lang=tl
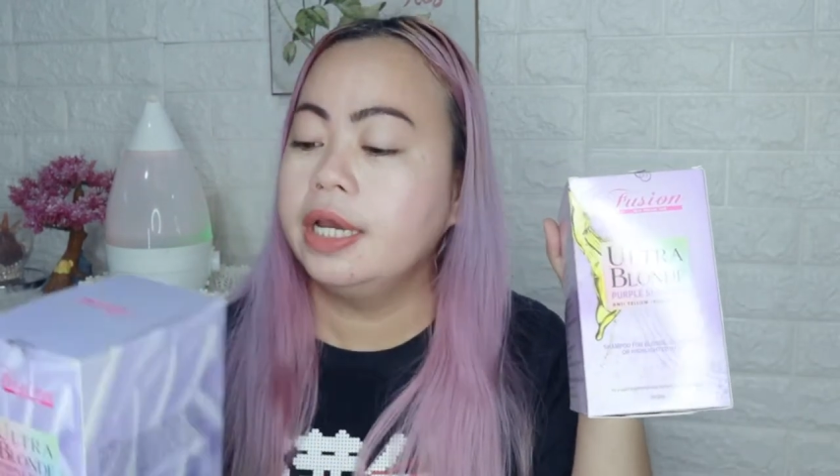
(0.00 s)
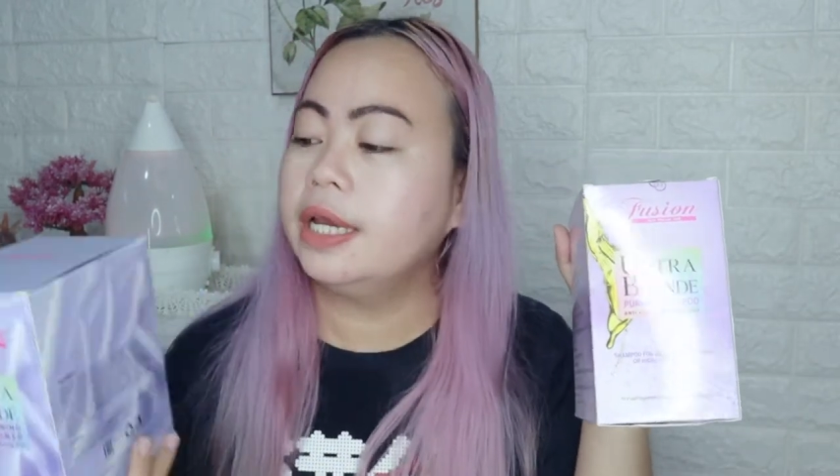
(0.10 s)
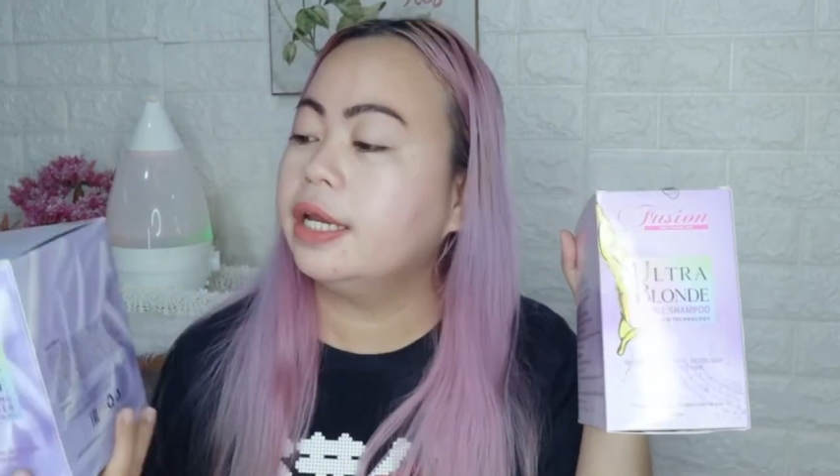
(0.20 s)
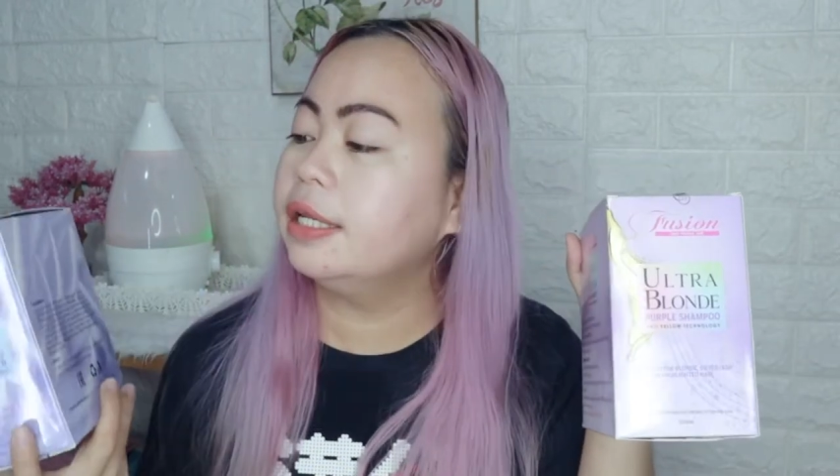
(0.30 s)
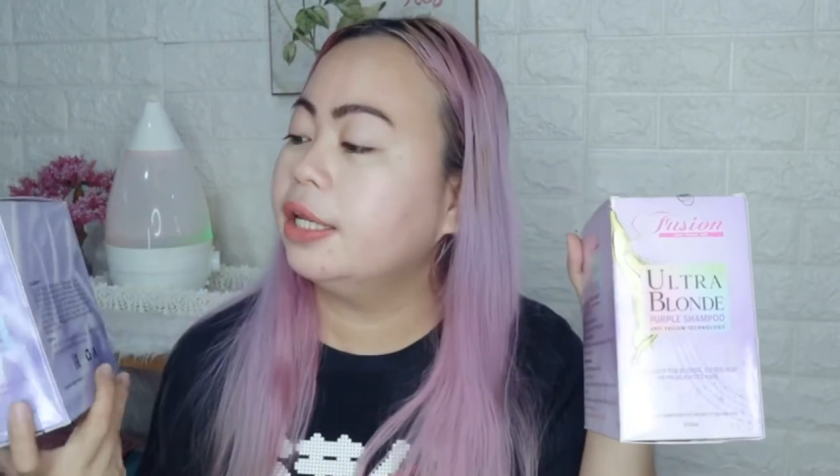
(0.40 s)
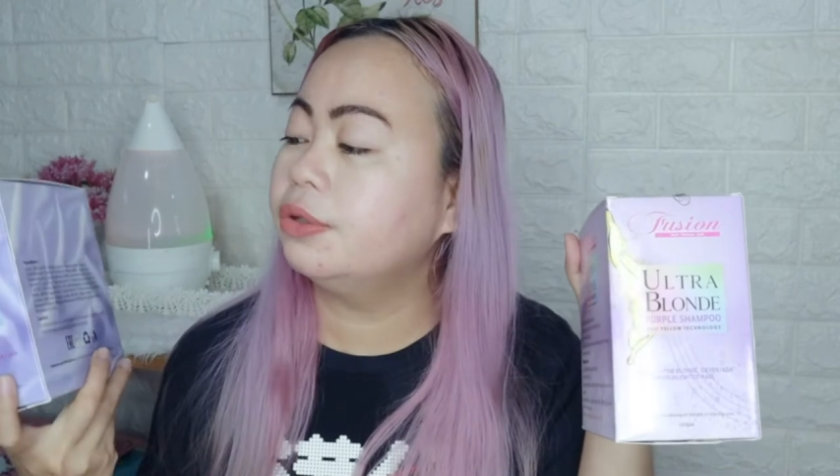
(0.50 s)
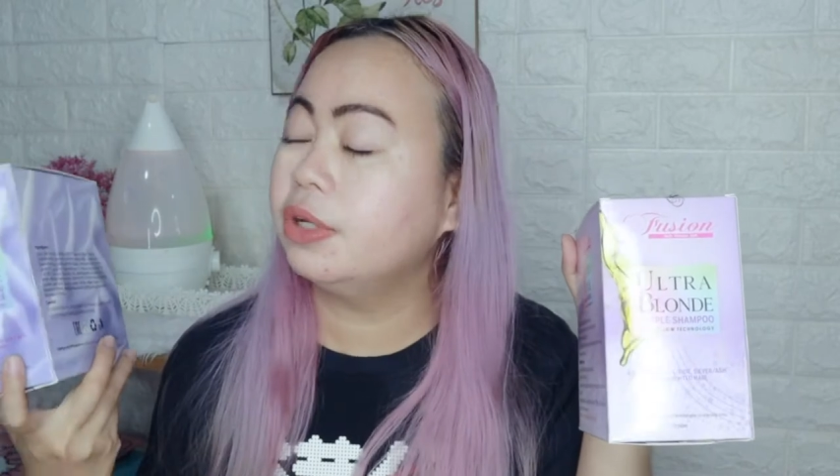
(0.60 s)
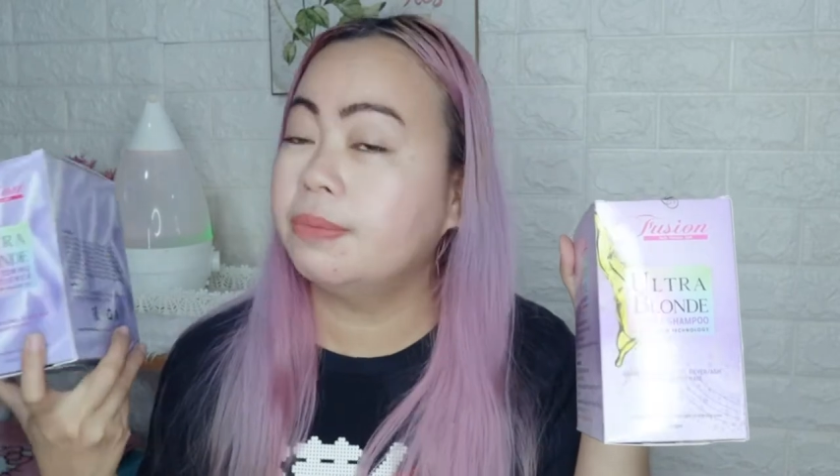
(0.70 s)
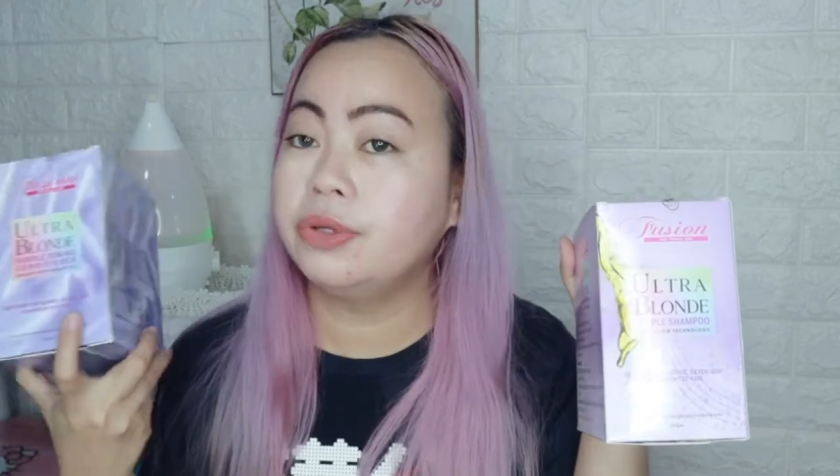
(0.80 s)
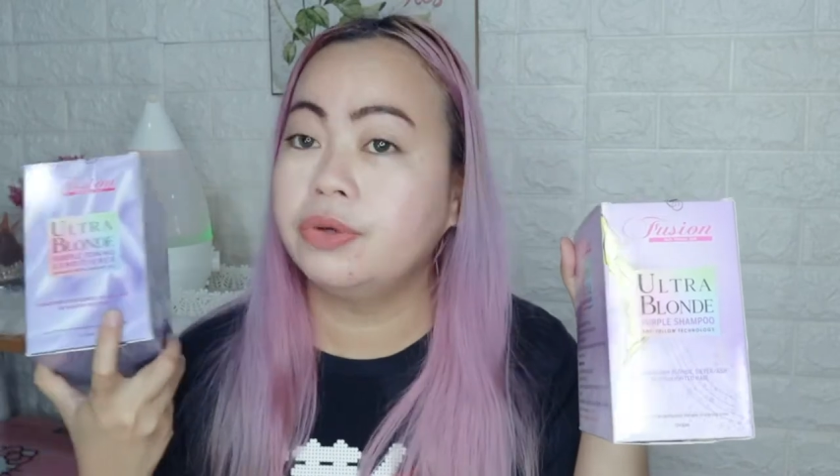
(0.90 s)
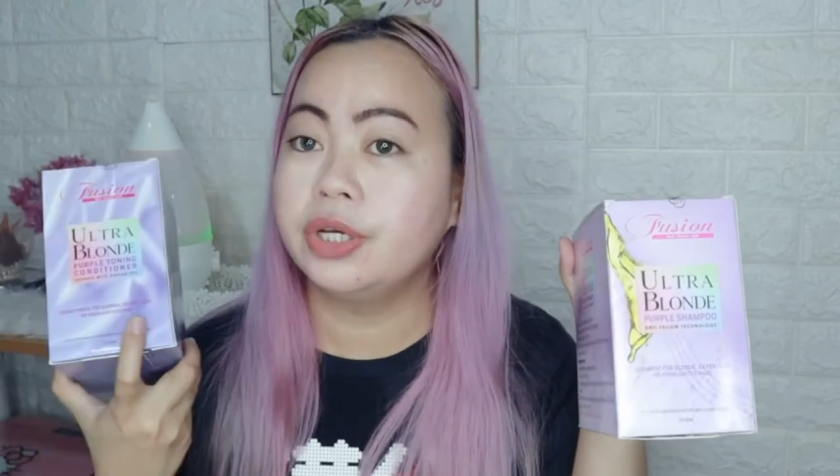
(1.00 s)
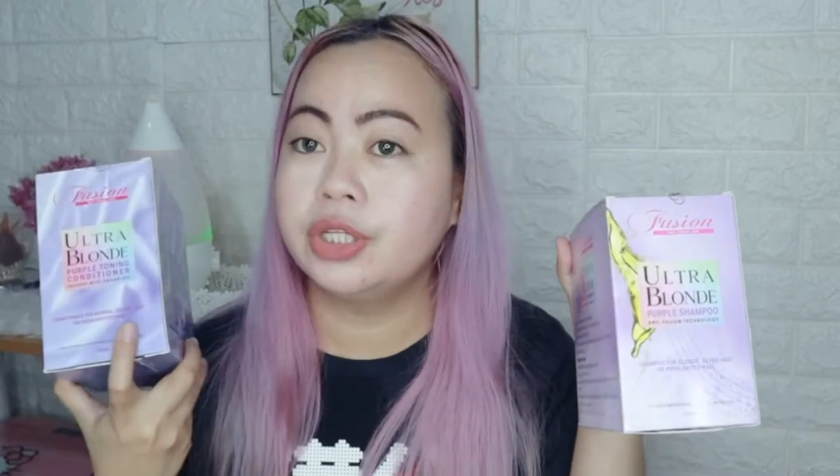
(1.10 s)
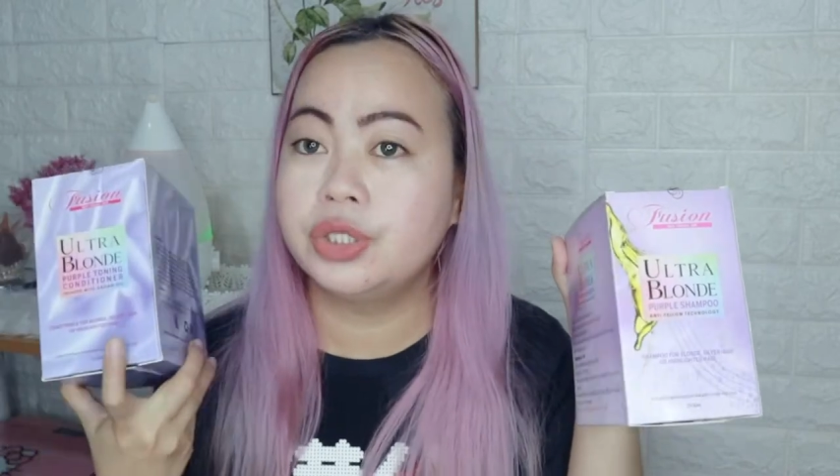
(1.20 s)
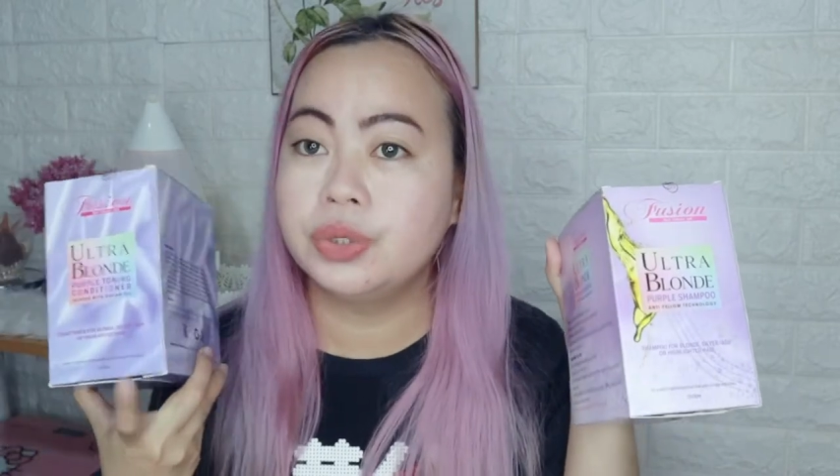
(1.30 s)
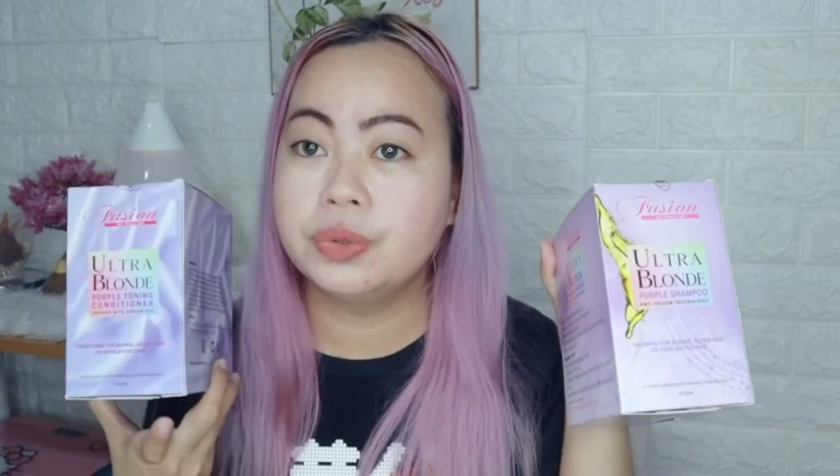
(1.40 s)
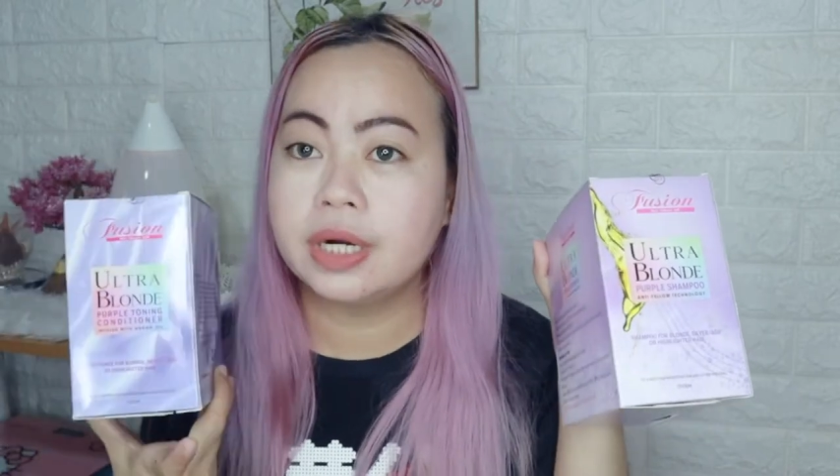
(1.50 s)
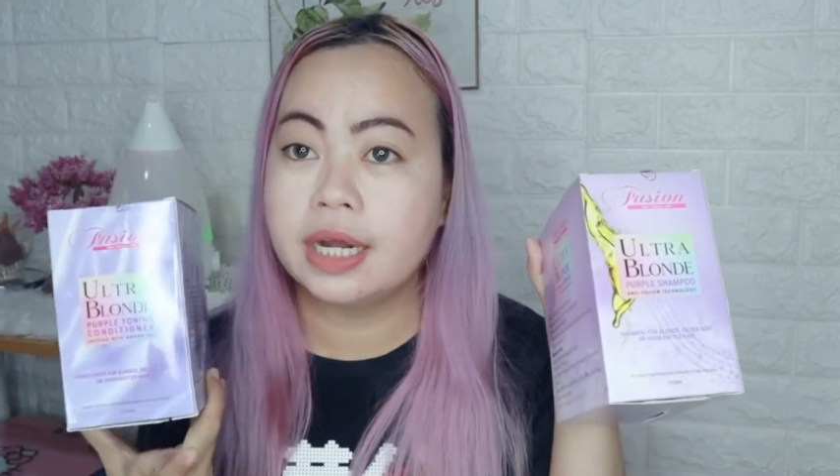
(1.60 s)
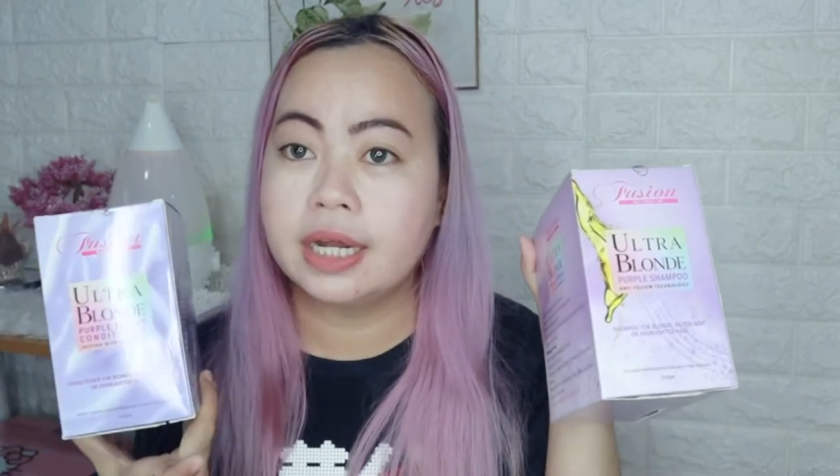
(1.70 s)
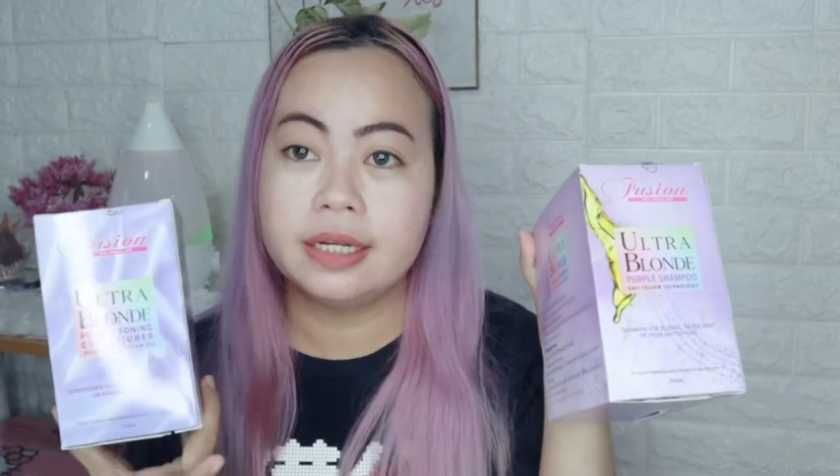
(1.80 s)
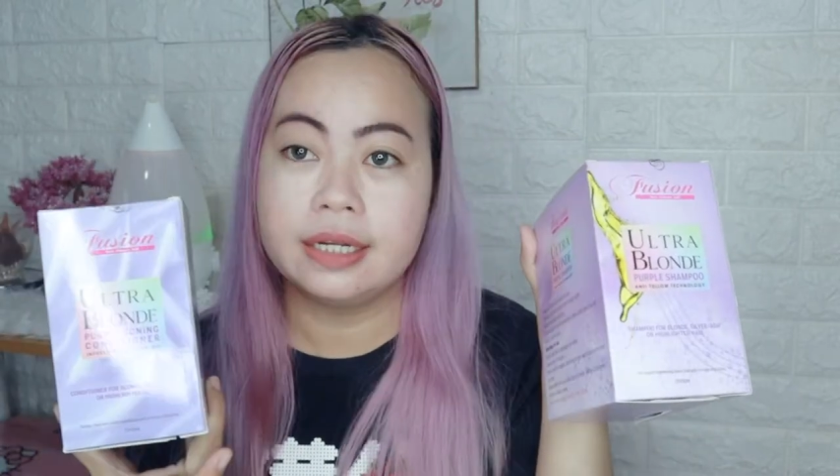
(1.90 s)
And ito naman yung itsura